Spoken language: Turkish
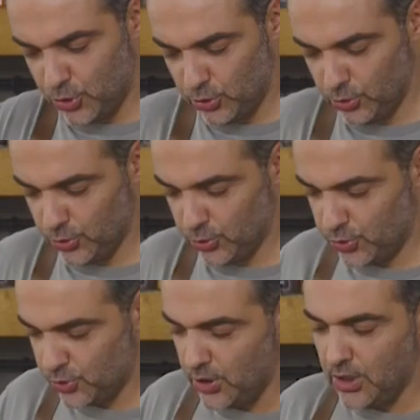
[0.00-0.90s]

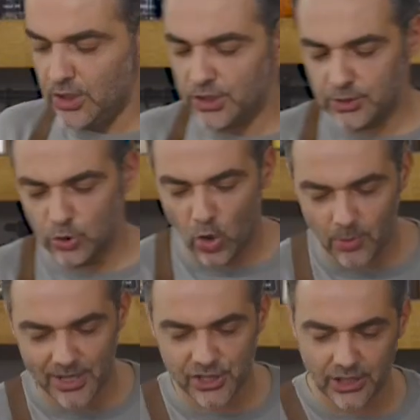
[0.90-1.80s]
oluyoruz. Şimdi
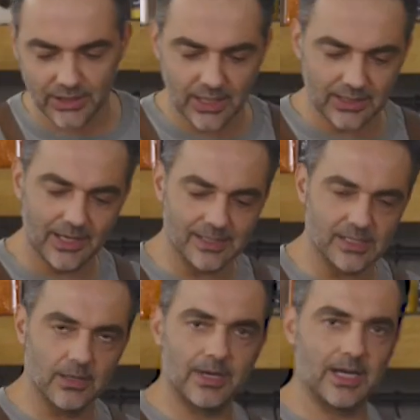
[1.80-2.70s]
normal şartlarda
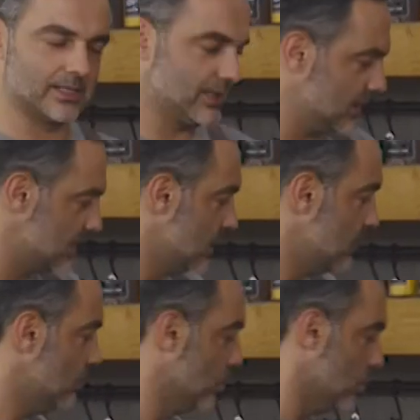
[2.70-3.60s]
aslına bakarsanız
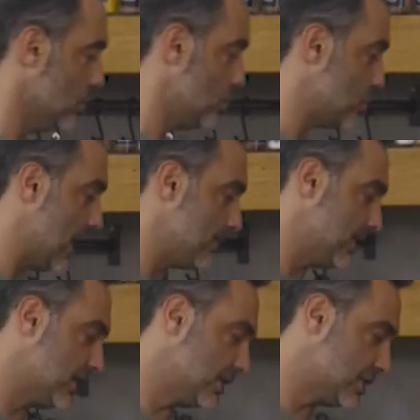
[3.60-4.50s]
bu güzel bir
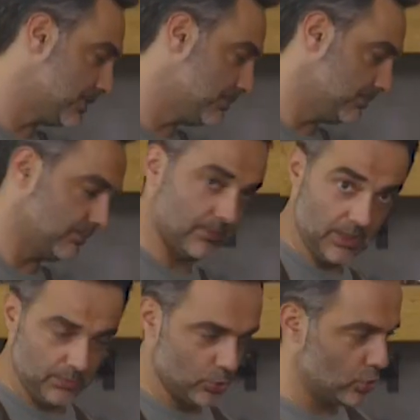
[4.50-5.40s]
karışım,
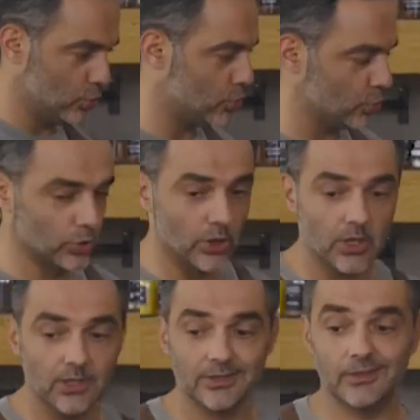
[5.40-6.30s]
iyi bir solüsyon.
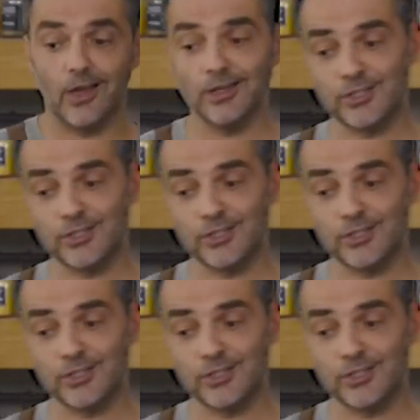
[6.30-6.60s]
Daha